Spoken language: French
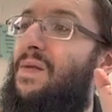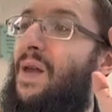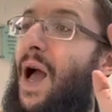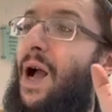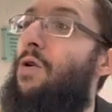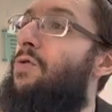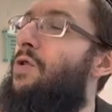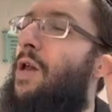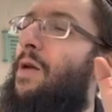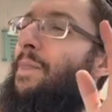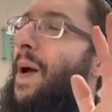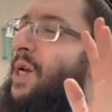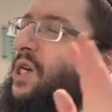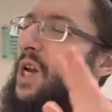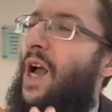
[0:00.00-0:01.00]
à cause de la
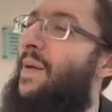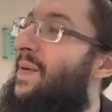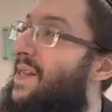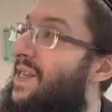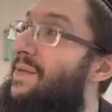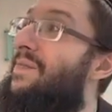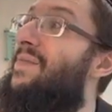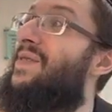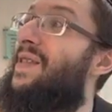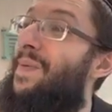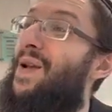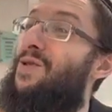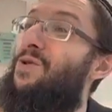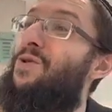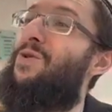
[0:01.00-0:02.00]
la Rapanim,
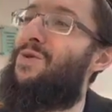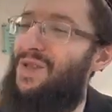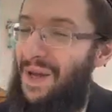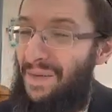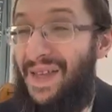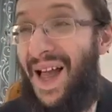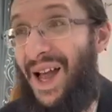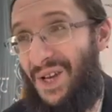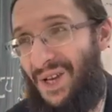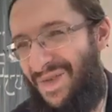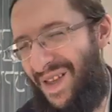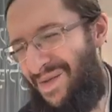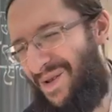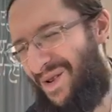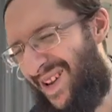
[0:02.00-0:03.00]
d'après ce. un midrash
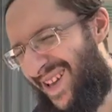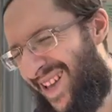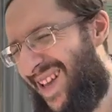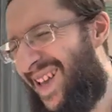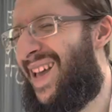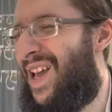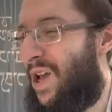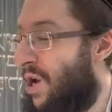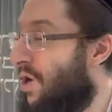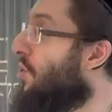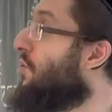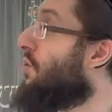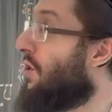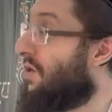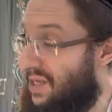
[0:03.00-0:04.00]
évidemment. Le
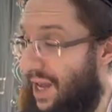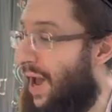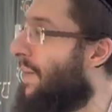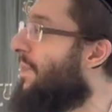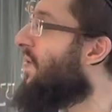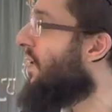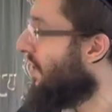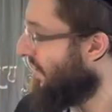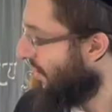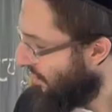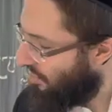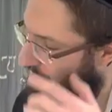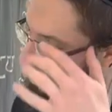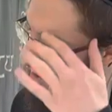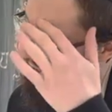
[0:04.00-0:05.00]
sens simple
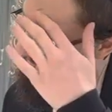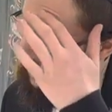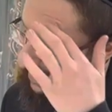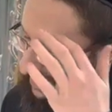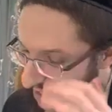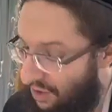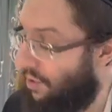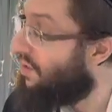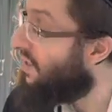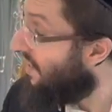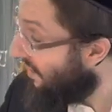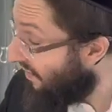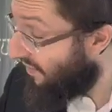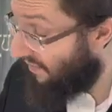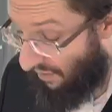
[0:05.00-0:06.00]
de la malédiction,
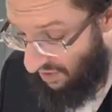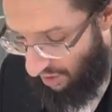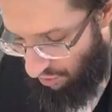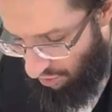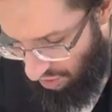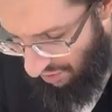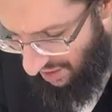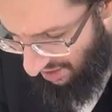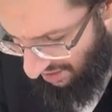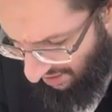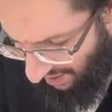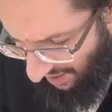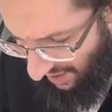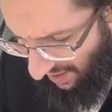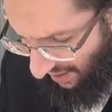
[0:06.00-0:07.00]
il, va venir tout de suite.
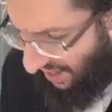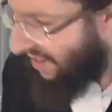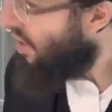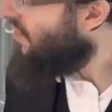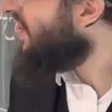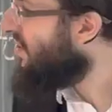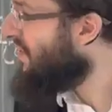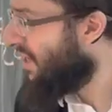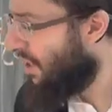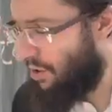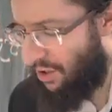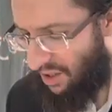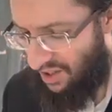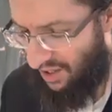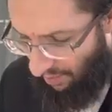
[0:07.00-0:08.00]
On va expliquer le
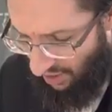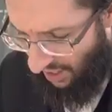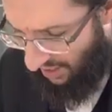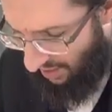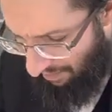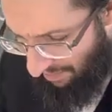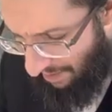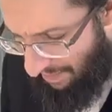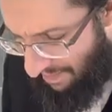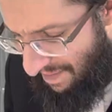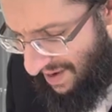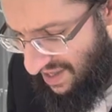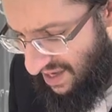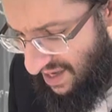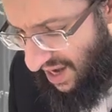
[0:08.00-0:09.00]
sens simple. Regardez,
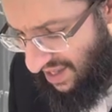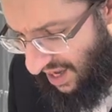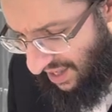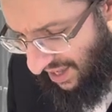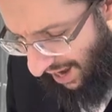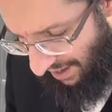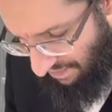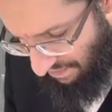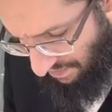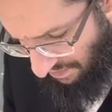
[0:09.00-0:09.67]
matnita Tana,